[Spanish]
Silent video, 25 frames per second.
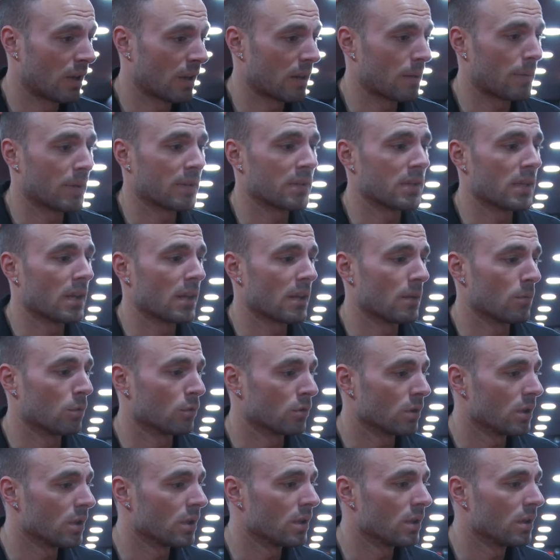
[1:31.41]
Las zapatillas de
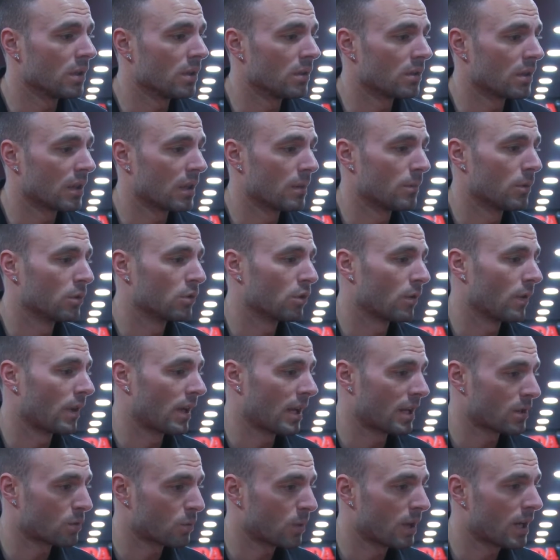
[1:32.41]
botín, tenemos
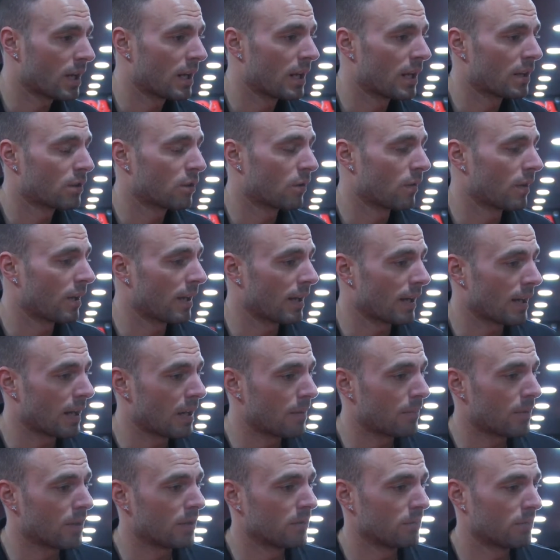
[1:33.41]
todas las suelas, todas las
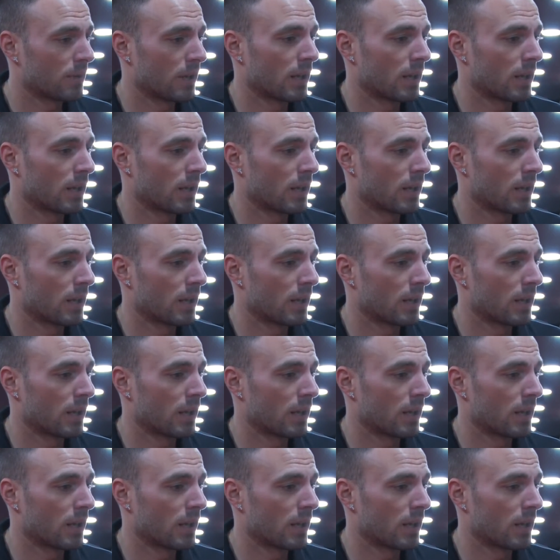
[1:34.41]
gamas,